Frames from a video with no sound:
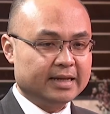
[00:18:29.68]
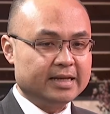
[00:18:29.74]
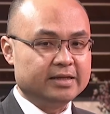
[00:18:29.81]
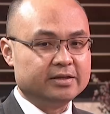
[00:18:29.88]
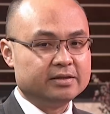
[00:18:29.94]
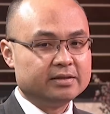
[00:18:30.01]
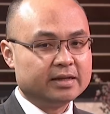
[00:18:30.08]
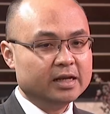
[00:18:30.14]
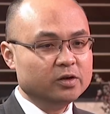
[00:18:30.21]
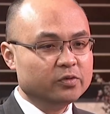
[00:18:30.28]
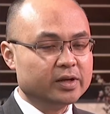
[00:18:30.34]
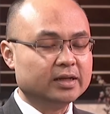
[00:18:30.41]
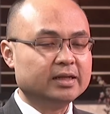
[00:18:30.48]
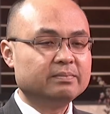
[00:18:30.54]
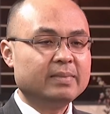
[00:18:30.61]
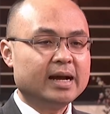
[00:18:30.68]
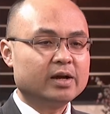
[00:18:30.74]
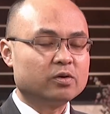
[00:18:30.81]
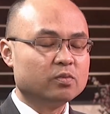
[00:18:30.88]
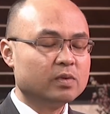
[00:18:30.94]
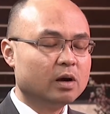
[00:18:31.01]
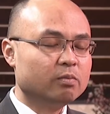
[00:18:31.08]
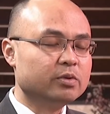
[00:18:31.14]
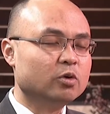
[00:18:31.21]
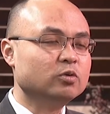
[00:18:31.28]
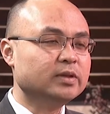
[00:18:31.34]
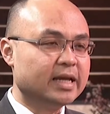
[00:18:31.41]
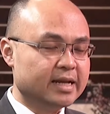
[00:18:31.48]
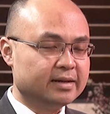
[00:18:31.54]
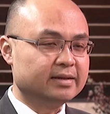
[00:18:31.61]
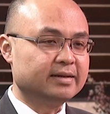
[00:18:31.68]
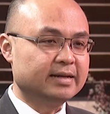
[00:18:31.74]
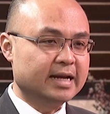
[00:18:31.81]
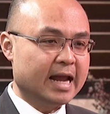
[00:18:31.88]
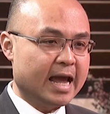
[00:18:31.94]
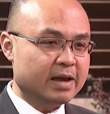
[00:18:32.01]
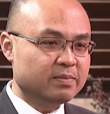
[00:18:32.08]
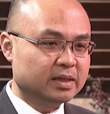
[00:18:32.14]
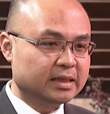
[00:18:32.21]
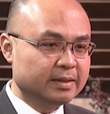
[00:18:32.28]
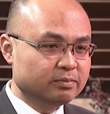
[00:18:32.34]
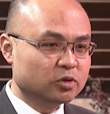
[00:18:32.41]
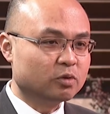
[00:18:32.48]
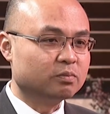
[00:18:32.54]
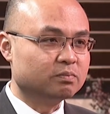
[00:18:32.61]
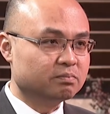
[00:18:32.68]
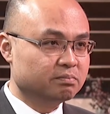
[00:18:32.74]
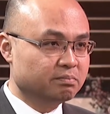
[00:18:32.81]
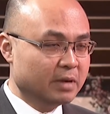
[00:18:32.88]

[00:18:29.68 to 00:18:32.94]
thì chính quyền liên bang cũng không đủ tiền để mà tiếp tục